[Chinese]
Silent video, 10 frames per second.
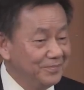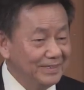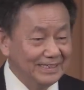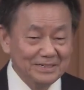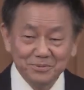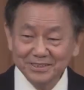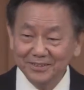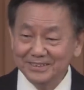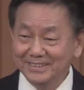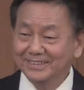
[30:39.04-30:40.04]
你不
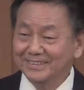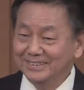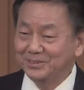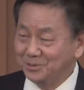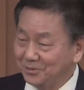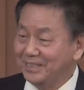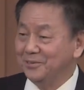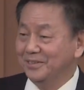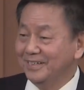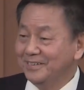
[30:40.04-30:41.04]
小心就中地
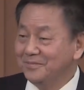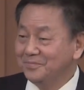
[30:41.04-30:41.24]
雷了。